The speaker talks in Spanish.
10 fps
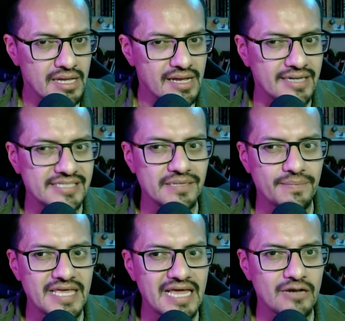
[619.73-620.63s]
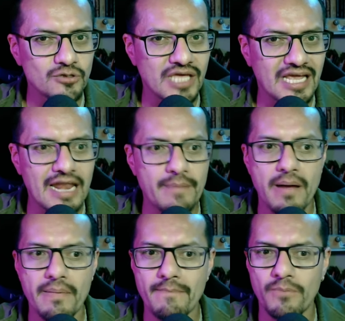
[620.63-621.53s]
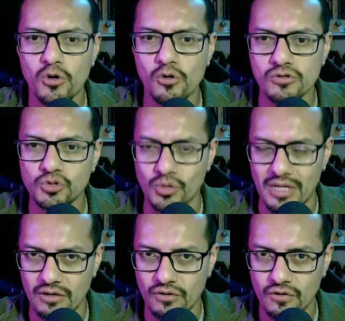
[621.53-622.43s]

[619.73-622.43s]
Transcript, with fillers: recibía a los que clamaban por consuelo,